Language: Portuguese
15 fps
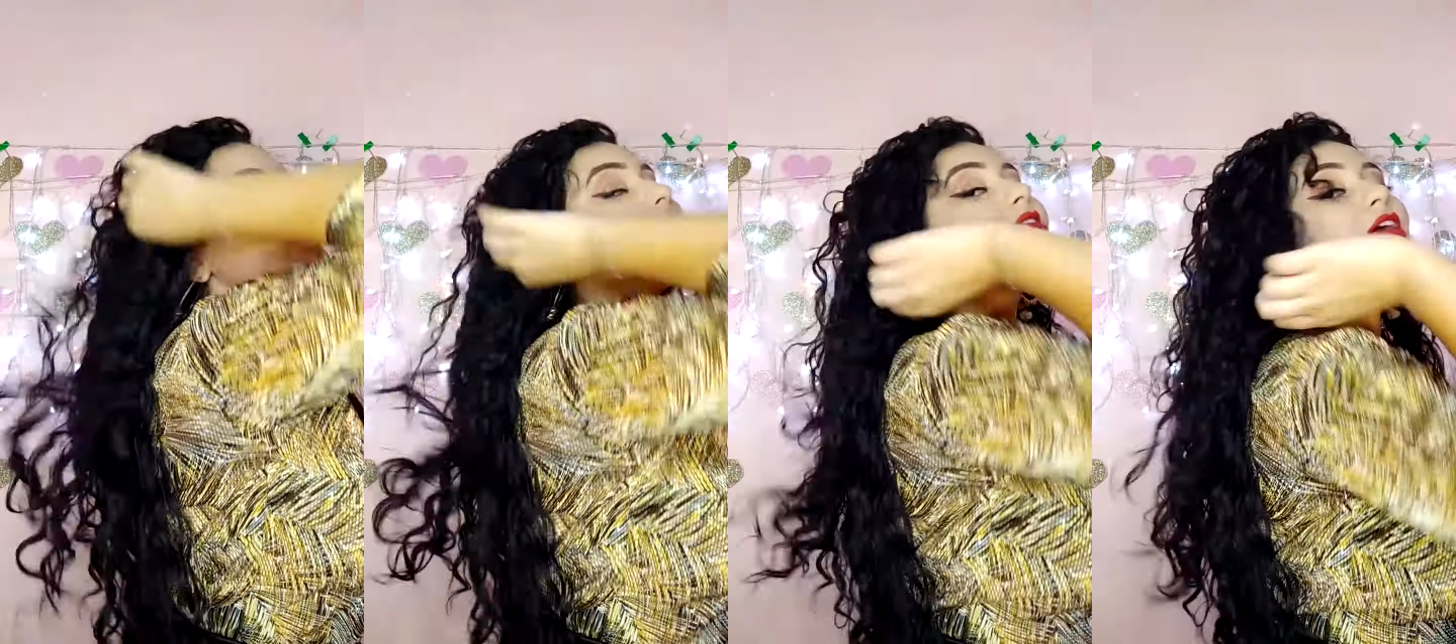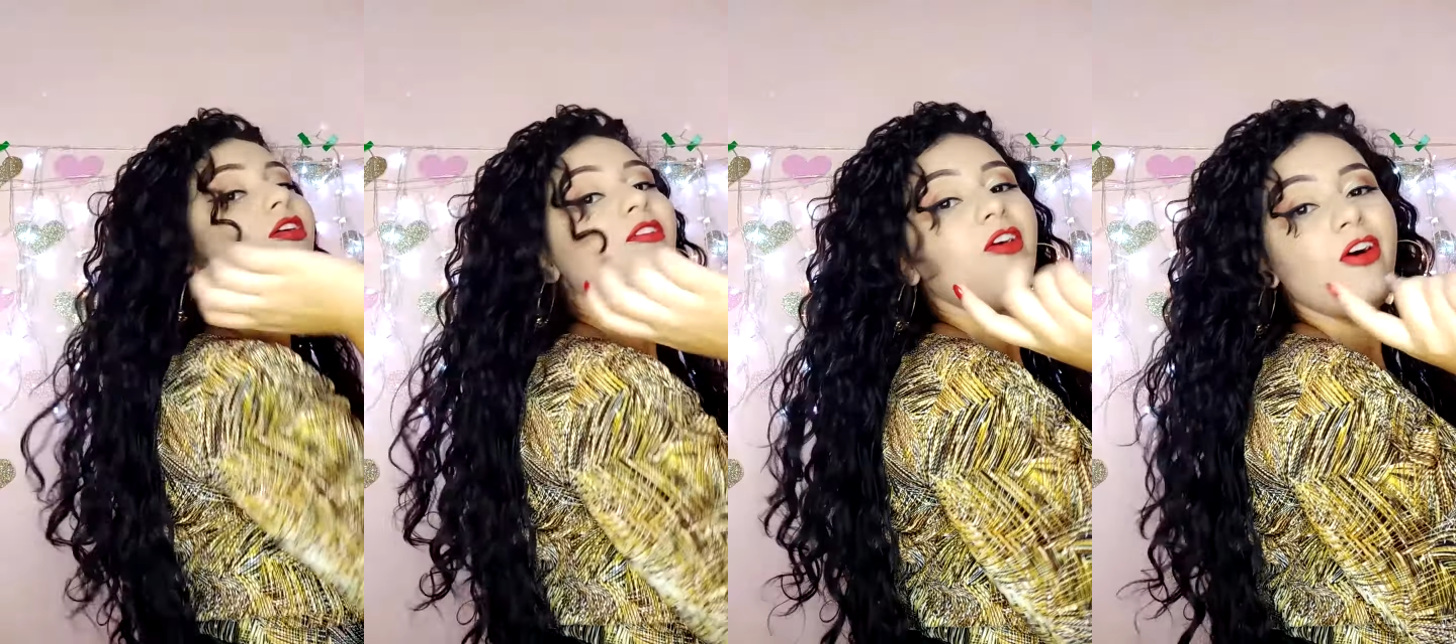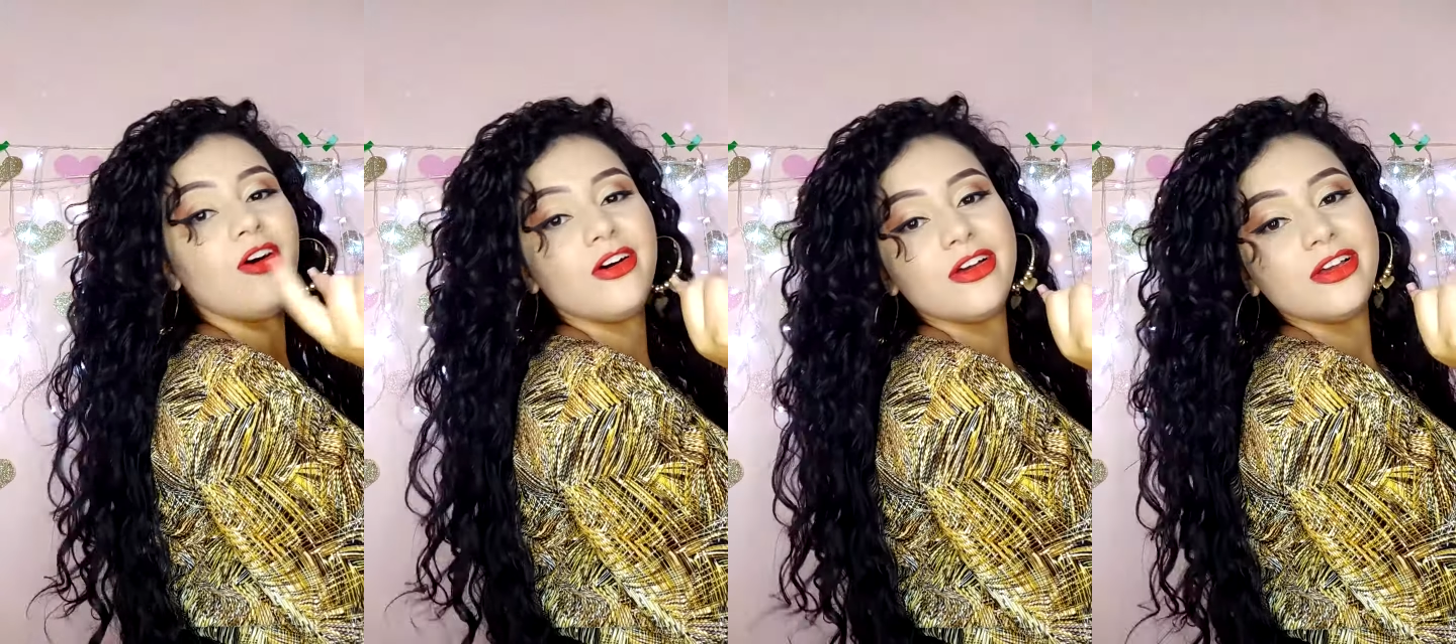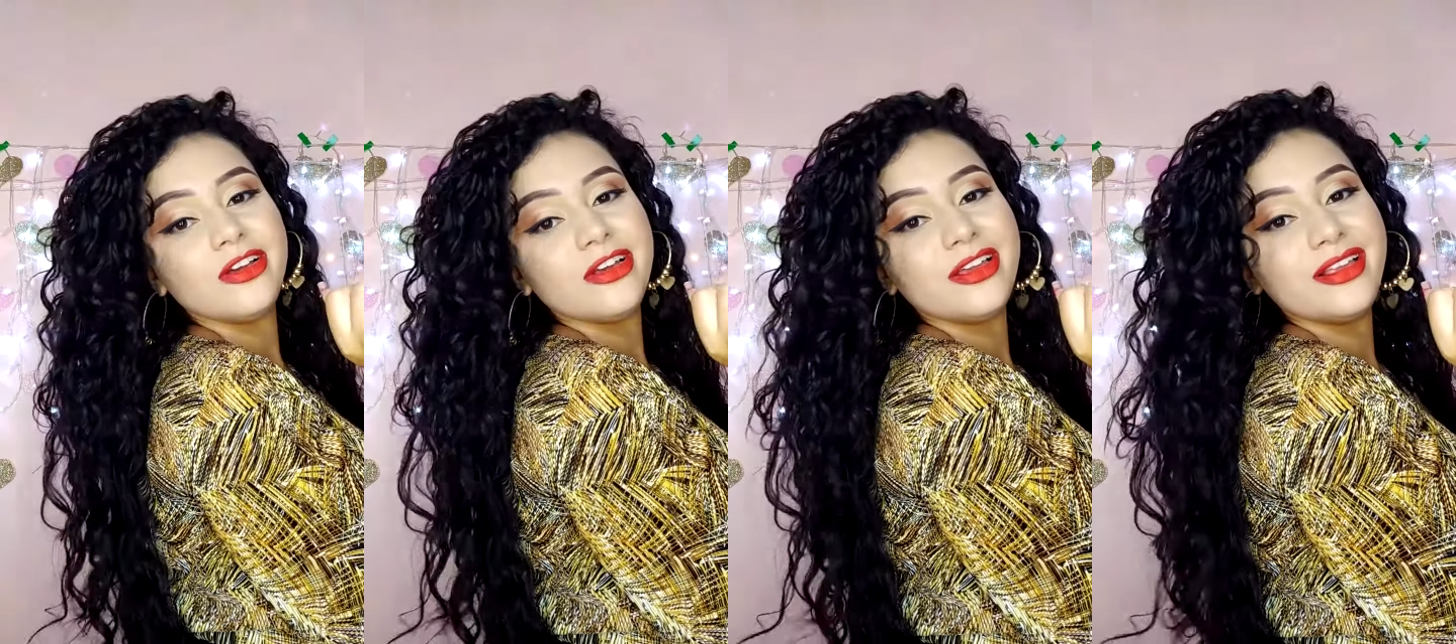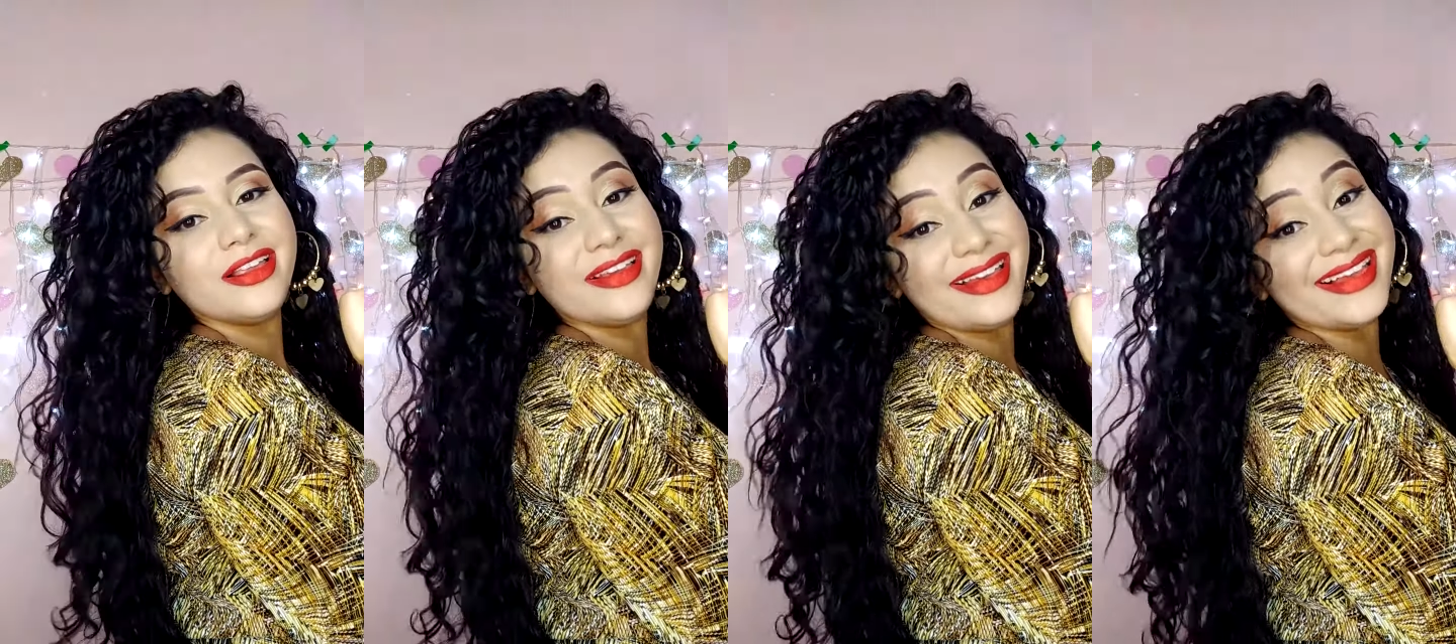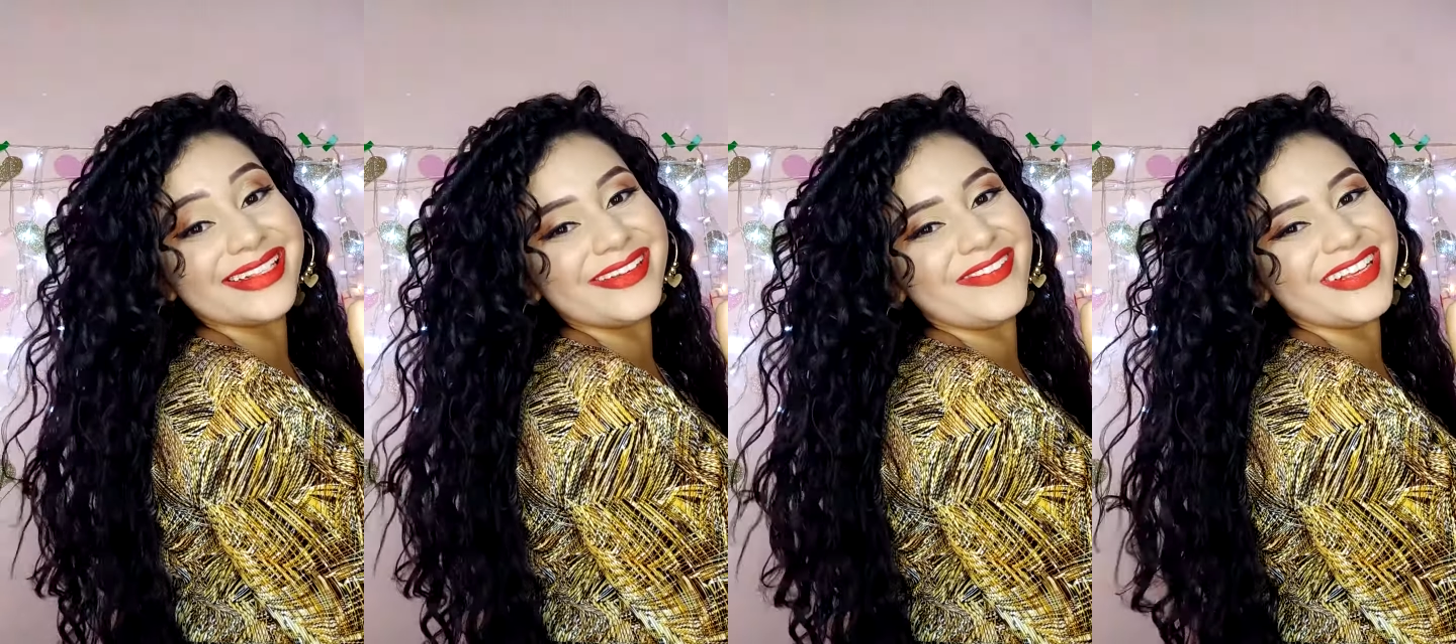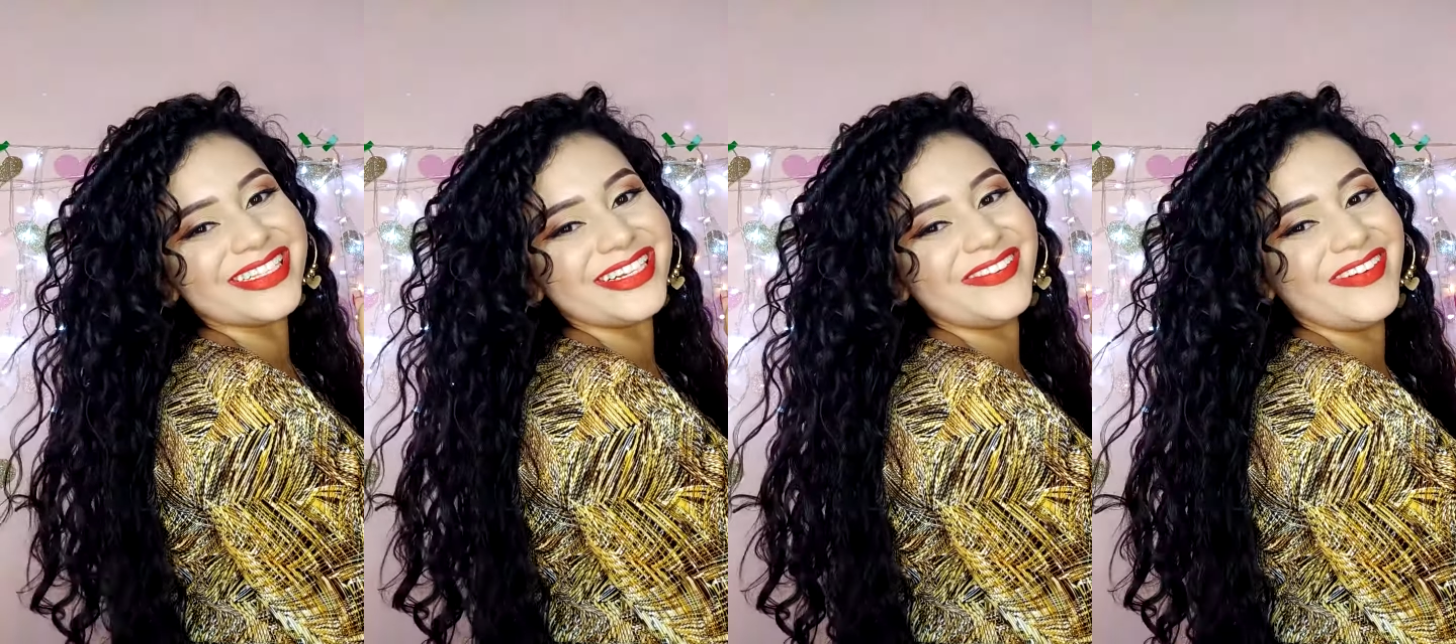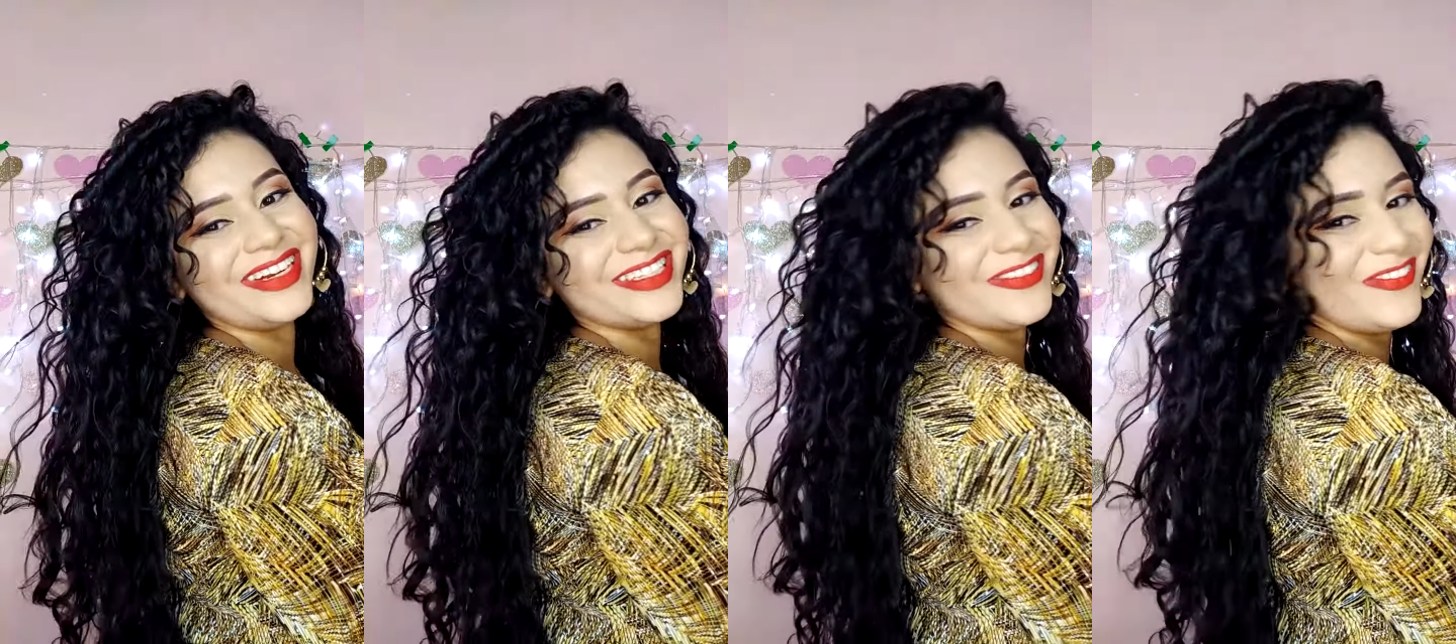Então, ó, essa máscara
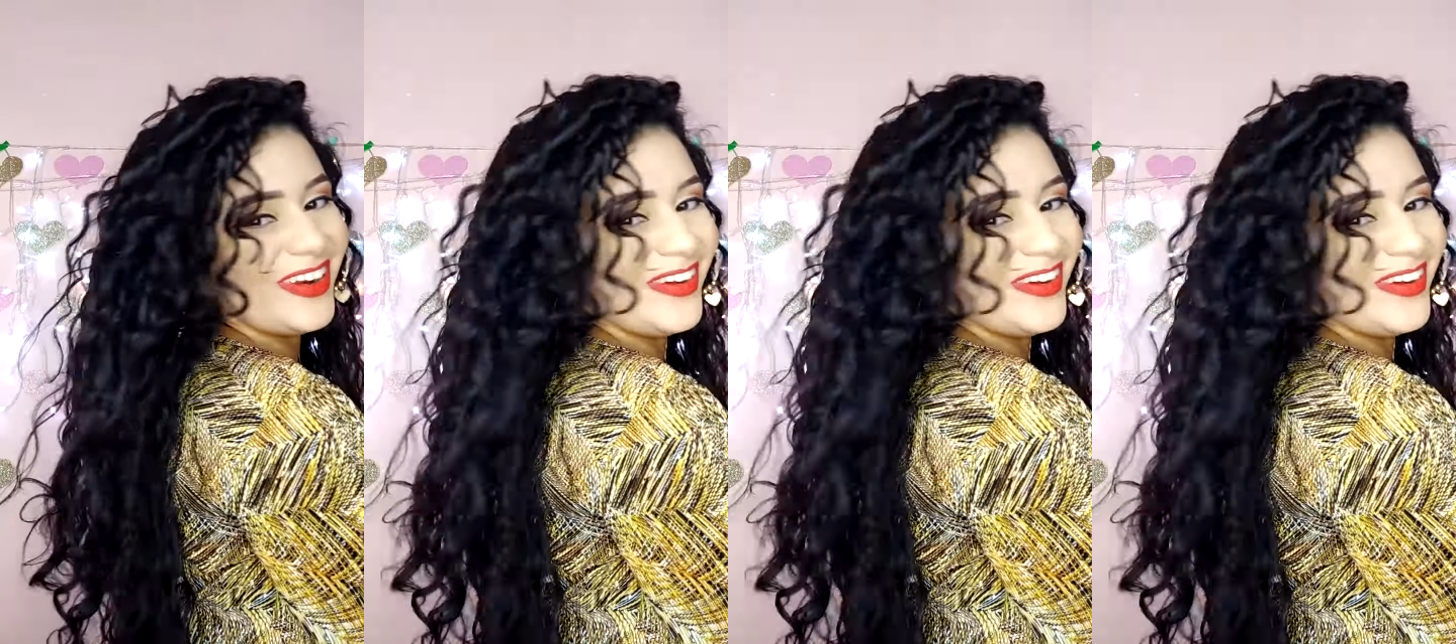vale super